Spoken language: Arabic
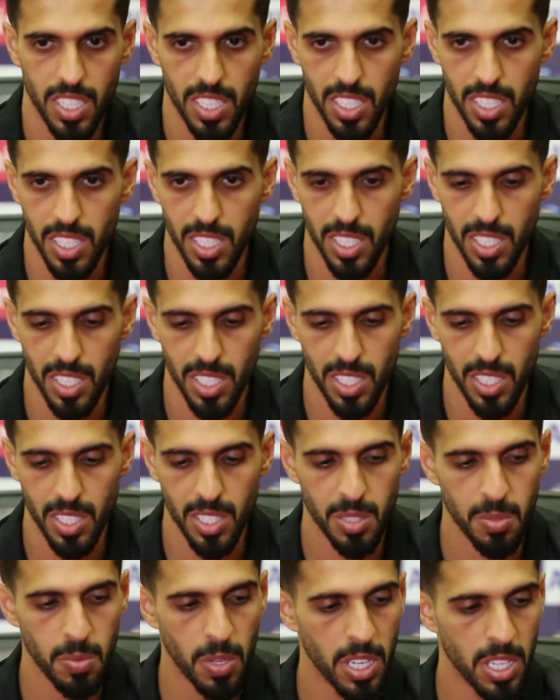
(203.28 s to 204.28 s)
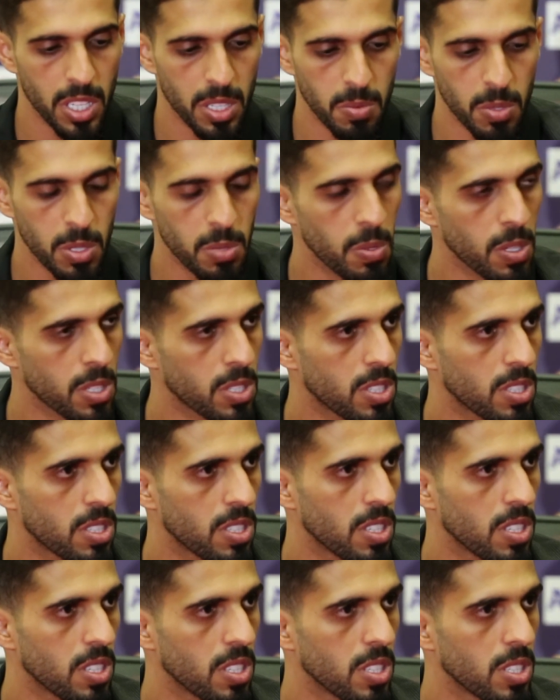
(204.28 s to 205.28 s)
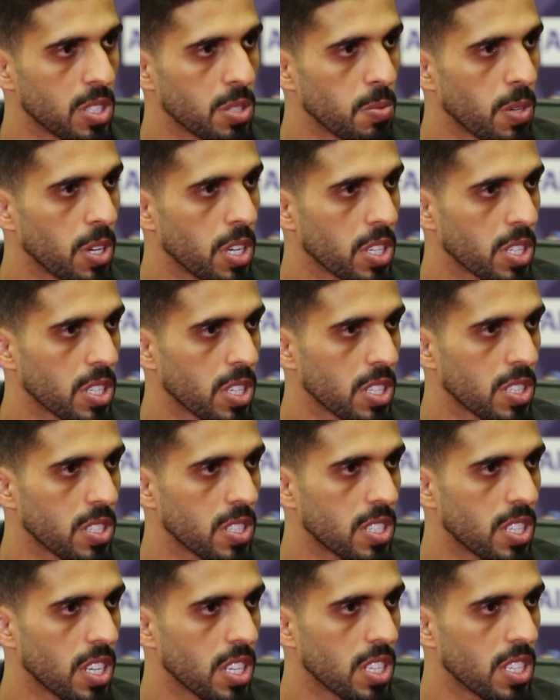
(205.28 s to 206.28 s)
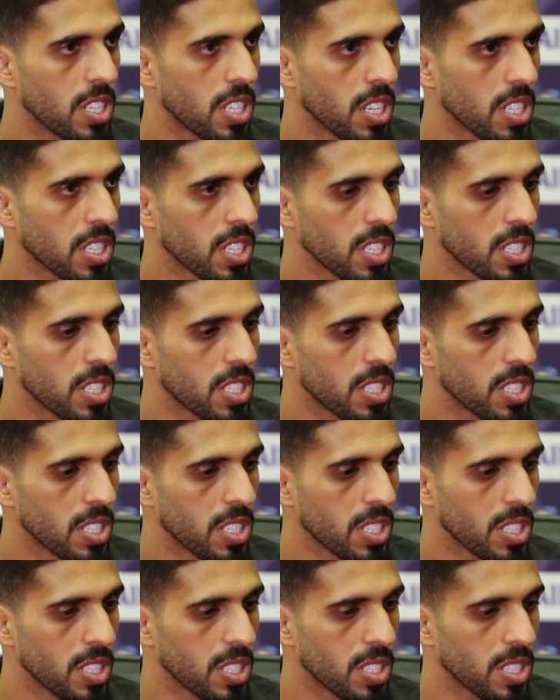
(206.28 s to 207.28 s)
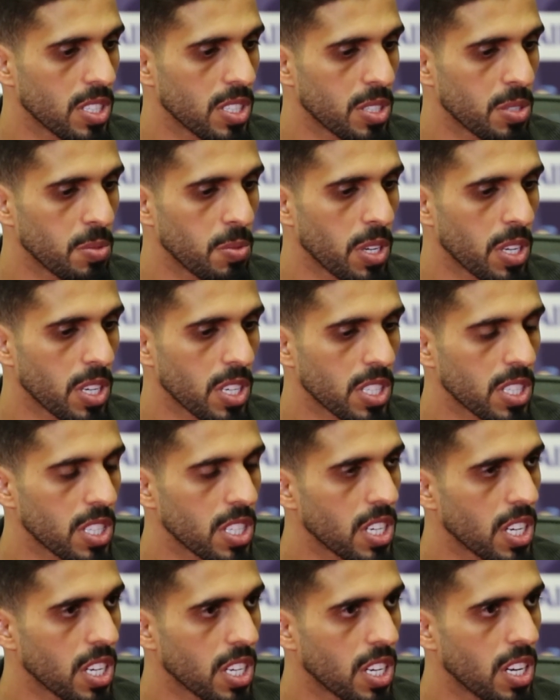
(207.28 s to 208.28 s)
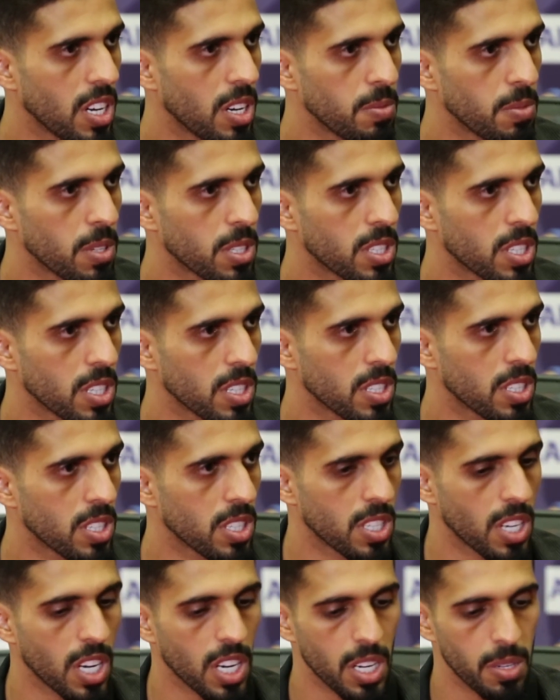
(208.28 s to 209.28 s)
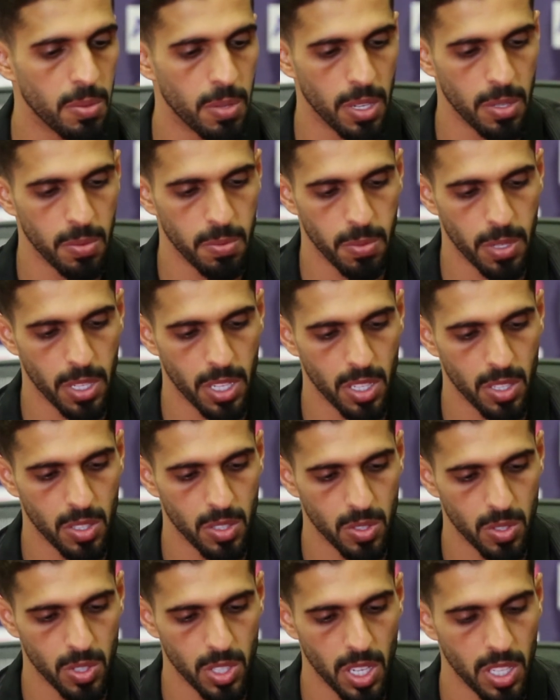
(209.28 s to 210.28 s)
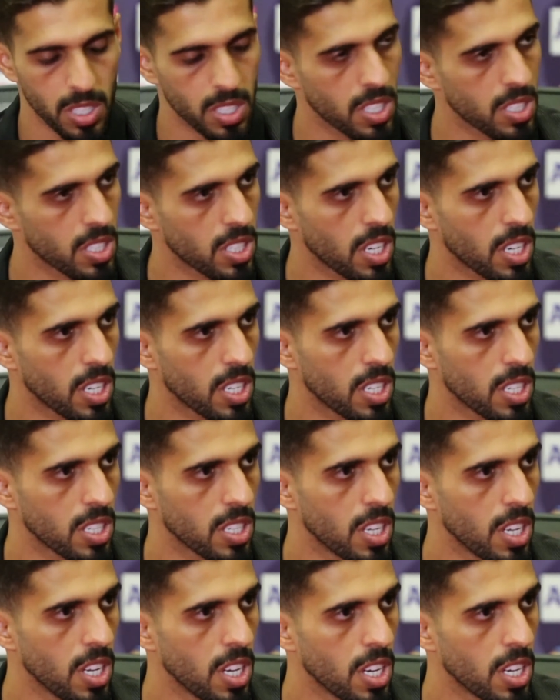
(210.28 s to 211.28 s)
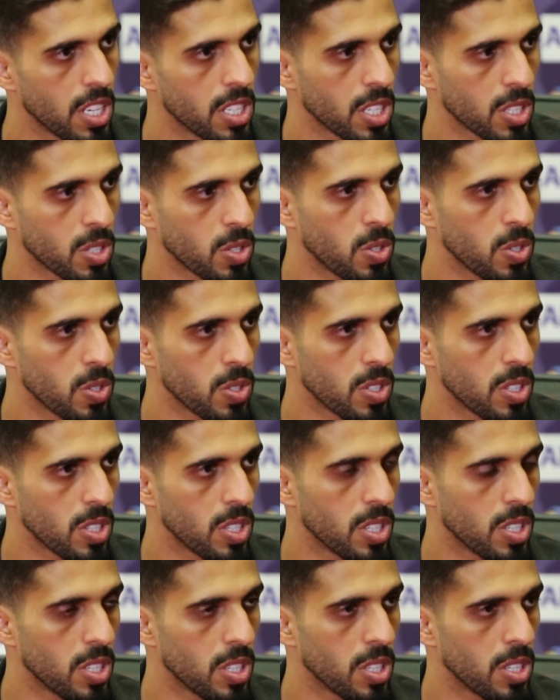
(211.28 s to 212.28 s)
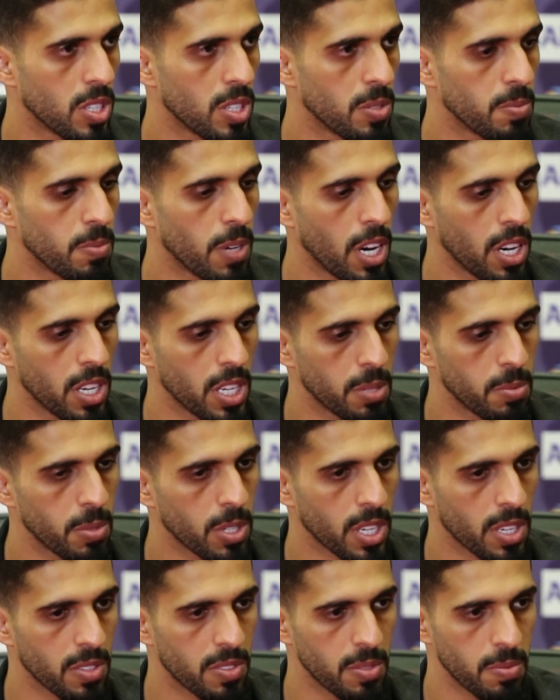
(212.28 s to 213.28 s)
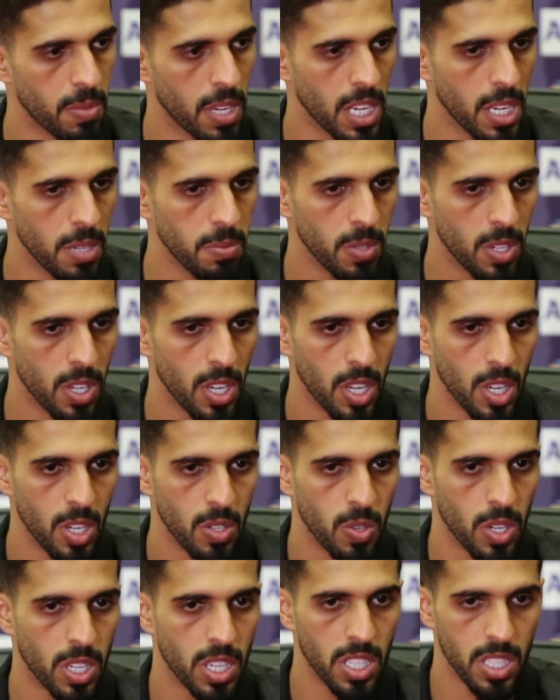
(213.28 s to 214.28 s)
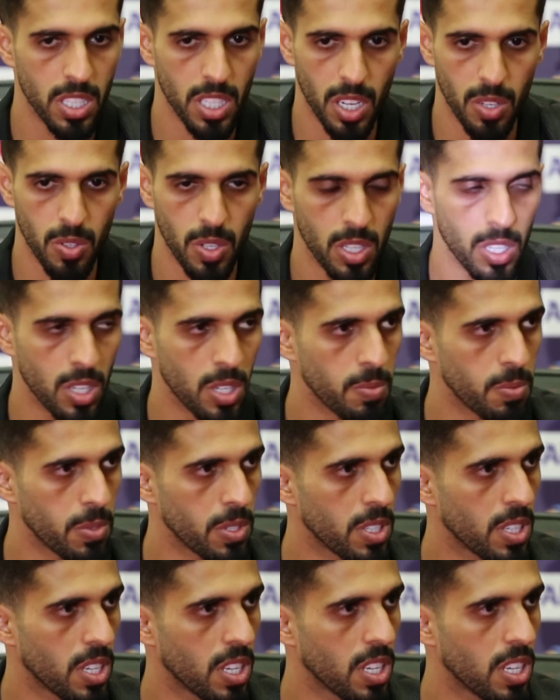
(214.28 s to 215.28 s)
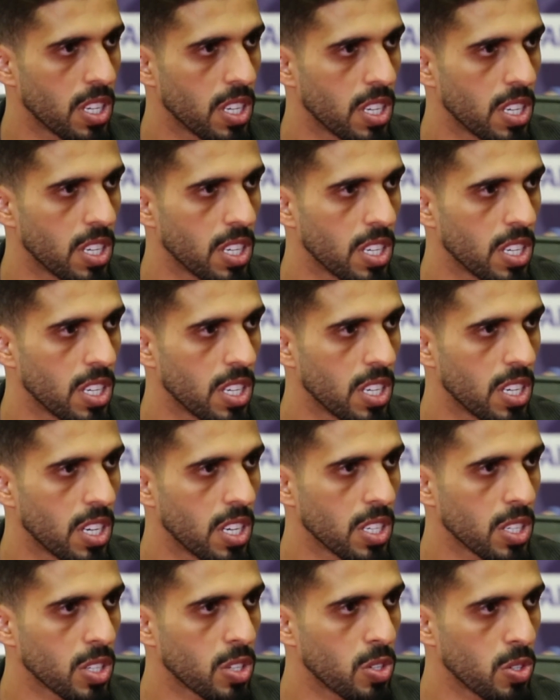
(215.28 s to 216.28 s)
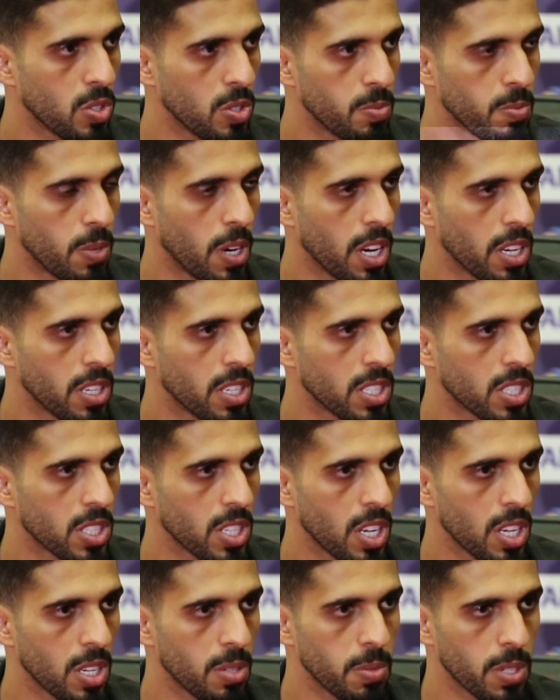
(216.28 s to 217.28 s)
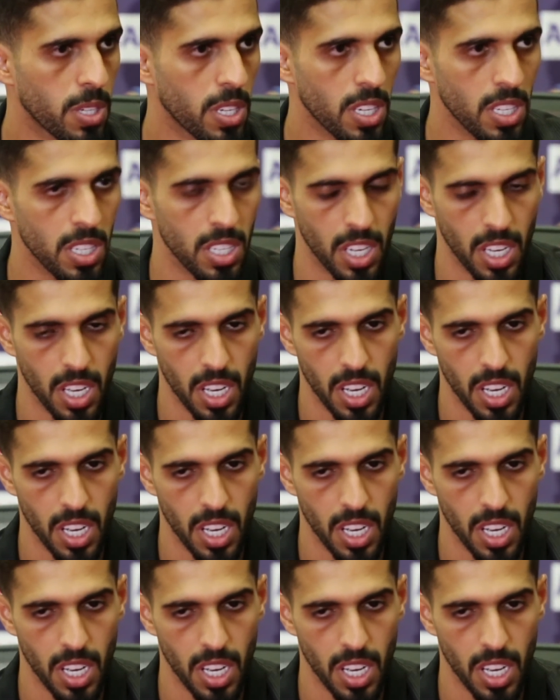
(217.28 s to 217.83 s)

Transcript: آه، الجماهير مش بس آه، جماهير نادي السد اعتقد آه، جماهير القطريه كامله تترقب هالمباراه وجاهزه ان شاء الله لتكون معانا بكره في الملعب واكيد دعوه لهم ان يكونون معانا ان شاء الله بكره